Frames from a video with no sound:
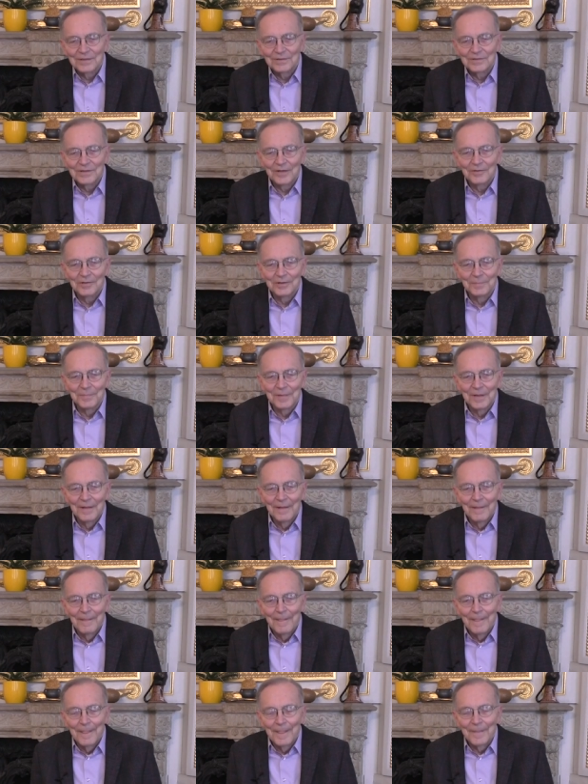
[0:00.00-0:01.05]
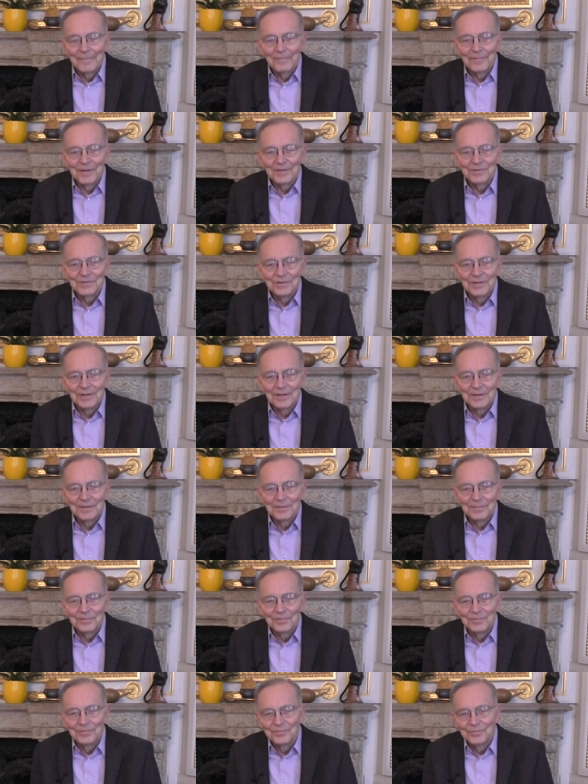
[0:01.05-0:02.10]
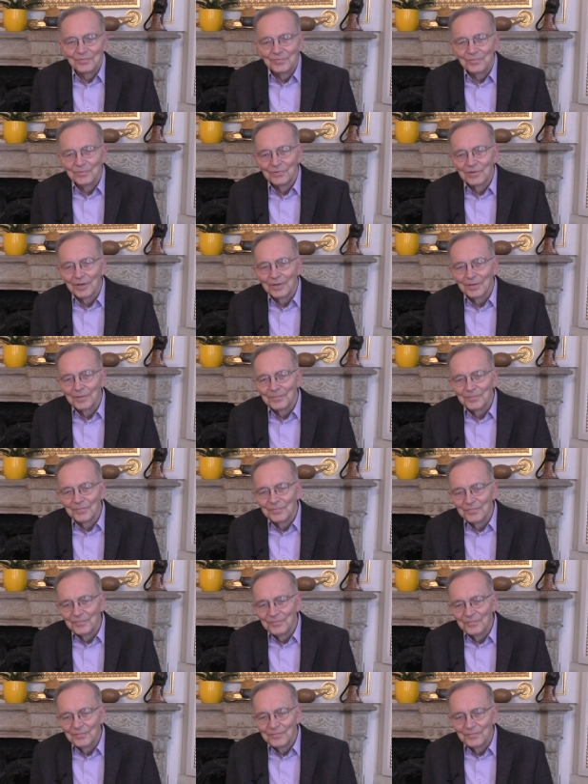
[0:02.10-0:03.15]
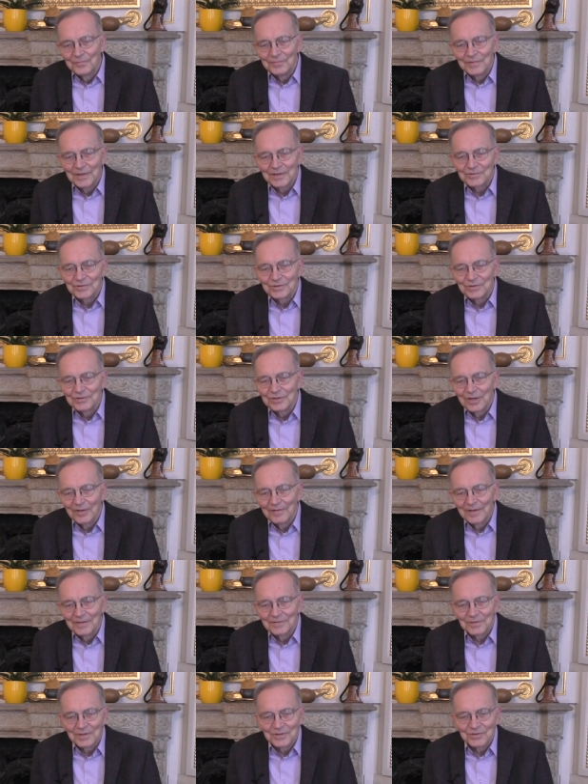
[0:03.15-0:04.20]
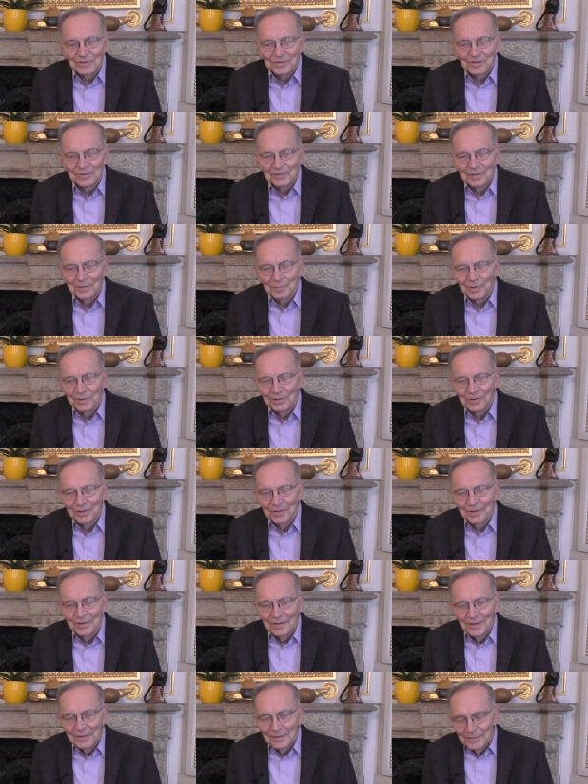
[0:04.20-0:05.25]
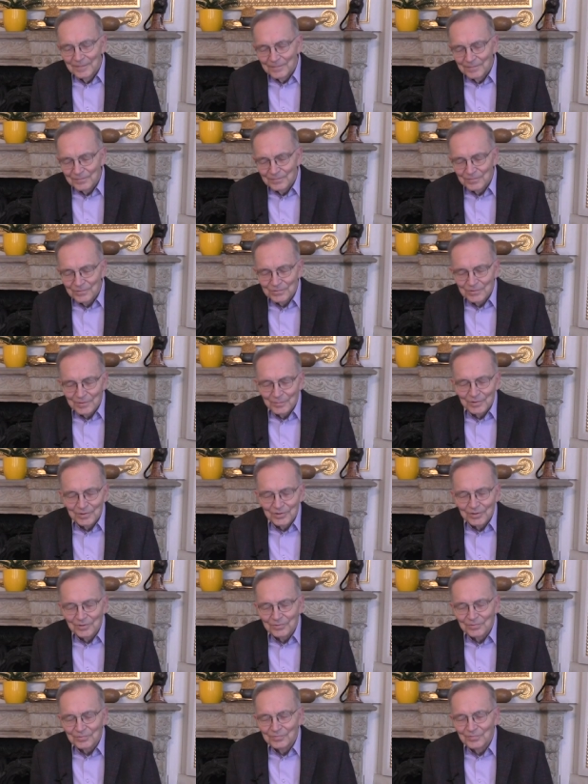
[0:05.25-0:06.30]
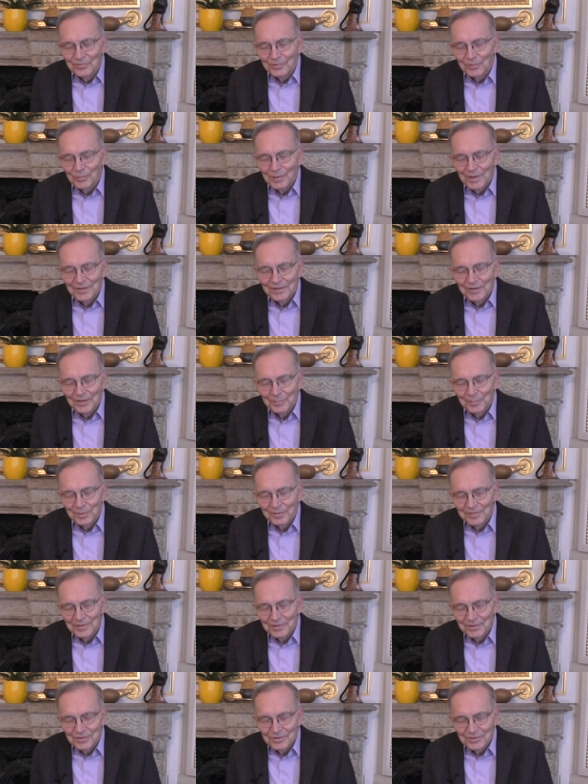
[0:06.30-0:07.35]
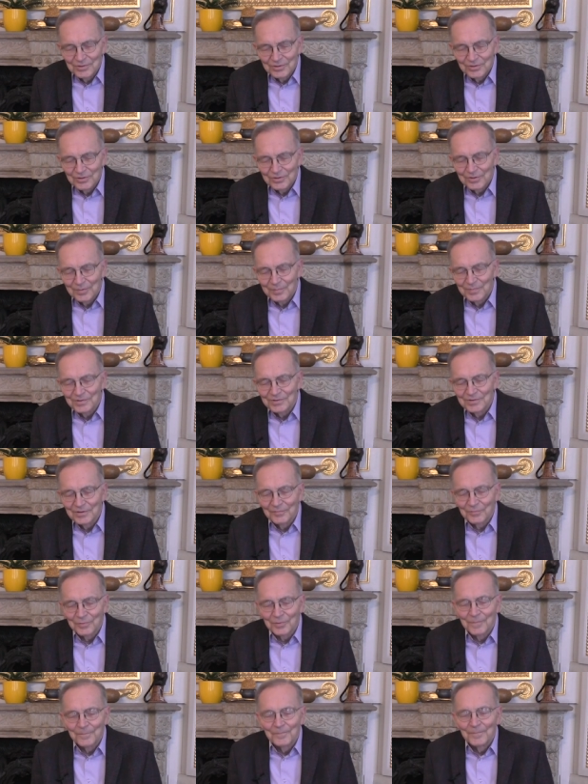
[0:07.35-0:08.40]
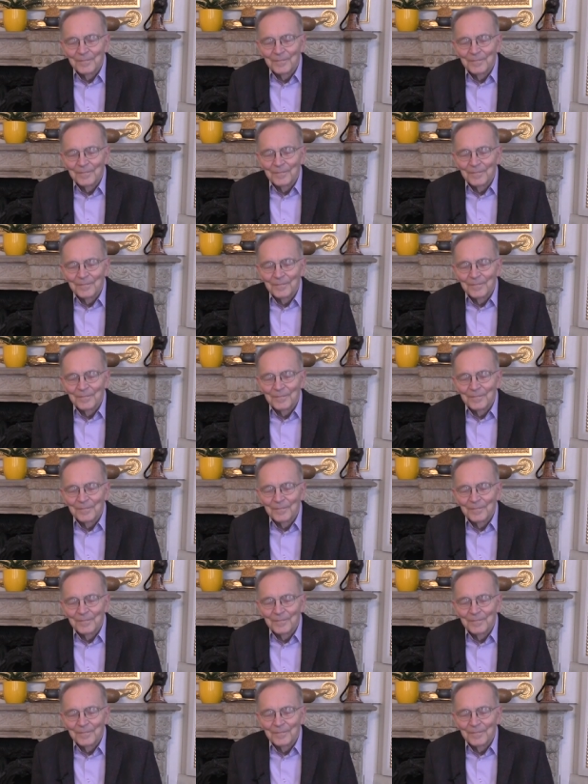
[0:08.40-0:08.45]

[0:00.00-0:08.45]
chciałem właśnie no, naszkicować właściwie, bo to, żeby to dokładnie opowiedzieć, no to by znowu